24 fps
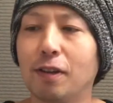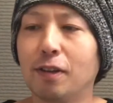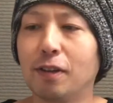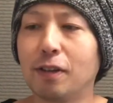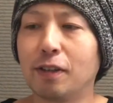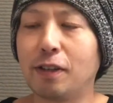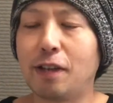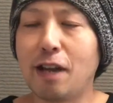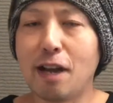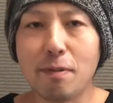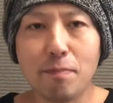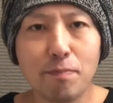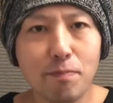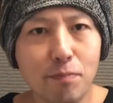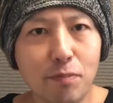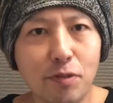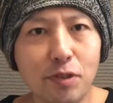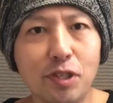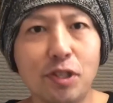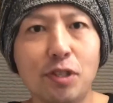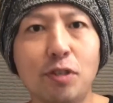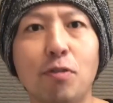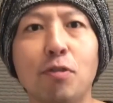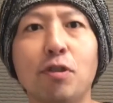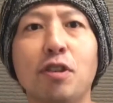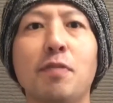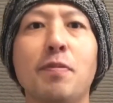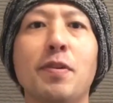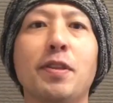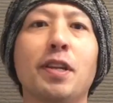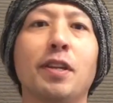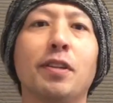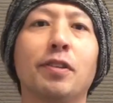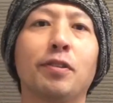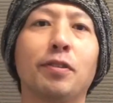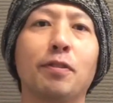ガン無視を決め
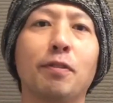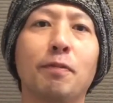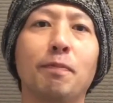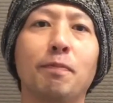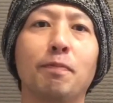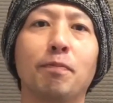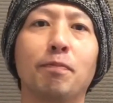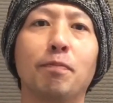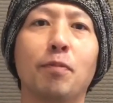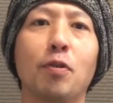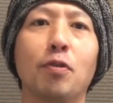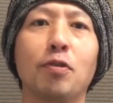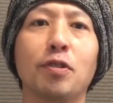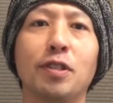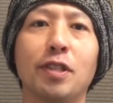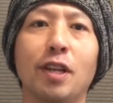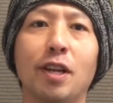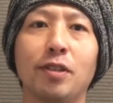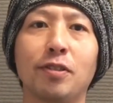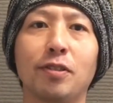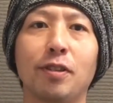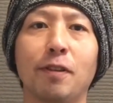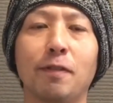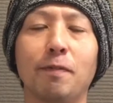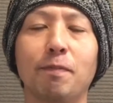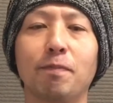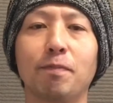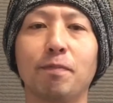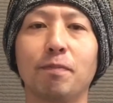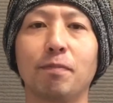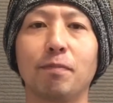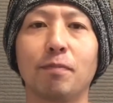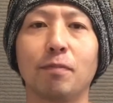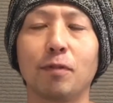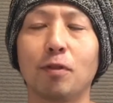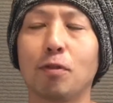たんですよ僕に出して
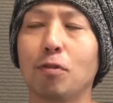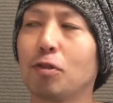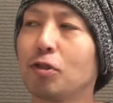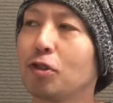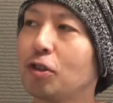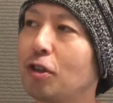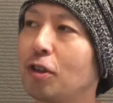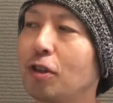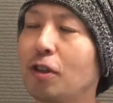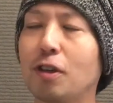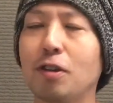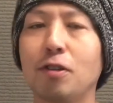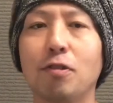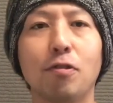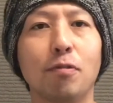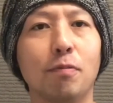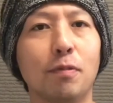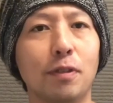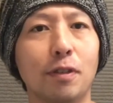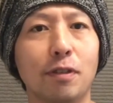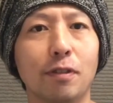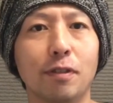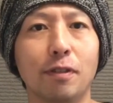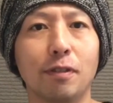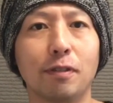俺知らないよみたいな